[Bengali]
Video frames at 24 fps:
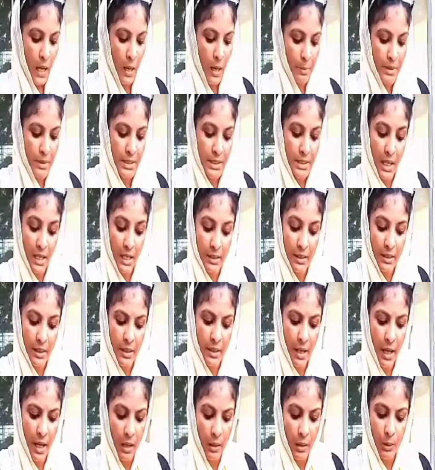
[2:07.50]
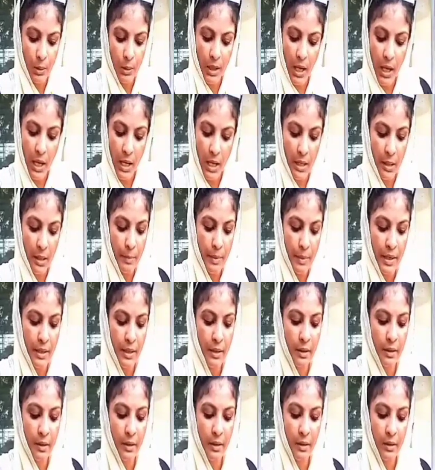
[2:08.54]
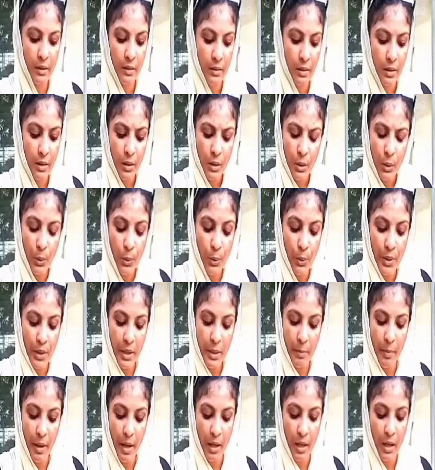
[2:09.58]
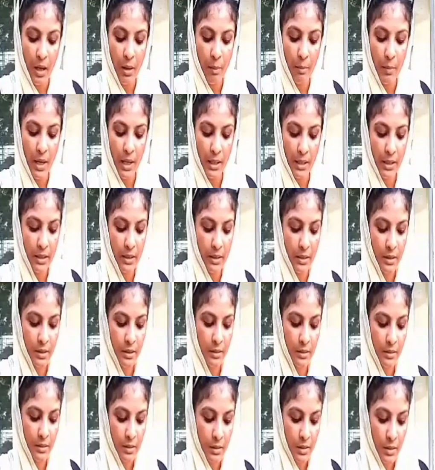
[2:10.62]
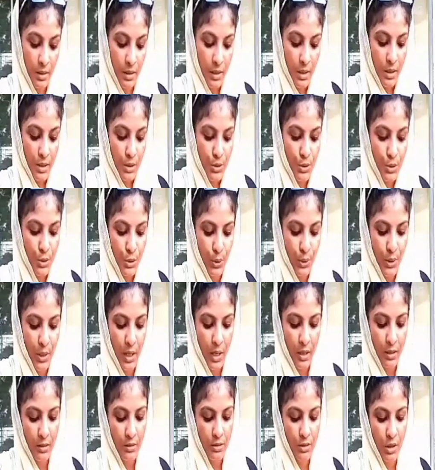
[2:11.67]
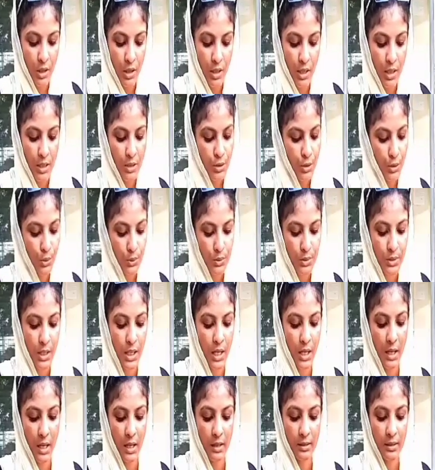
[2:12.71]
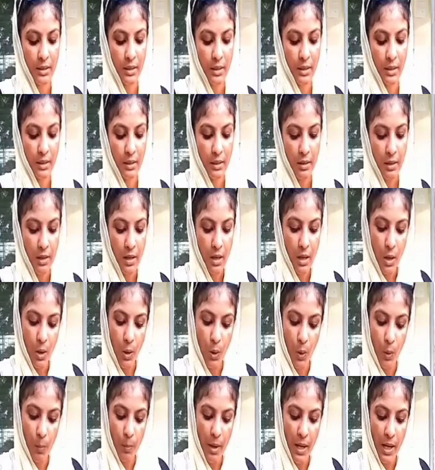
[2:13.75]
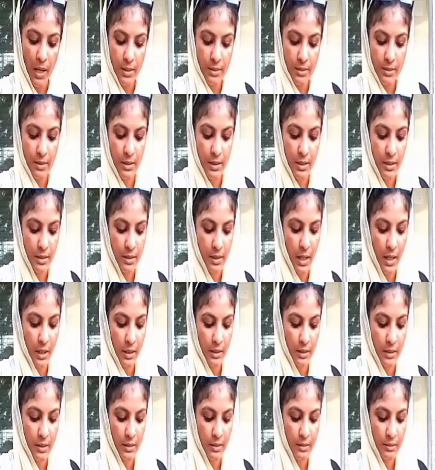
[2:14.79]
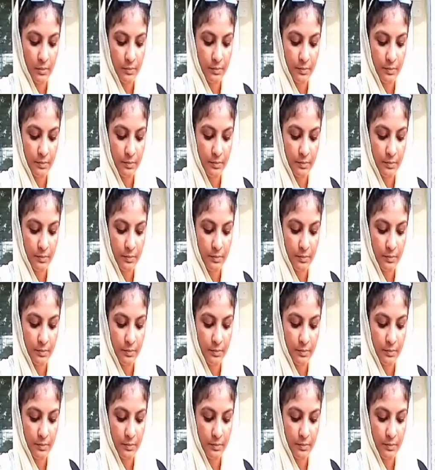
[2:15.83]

আমি চাঁদের আলো গায়ে মেখে করি মাখামাখি জোনাক জলা সন্ধ্যা রাতে অবাক চেয়ে থাকি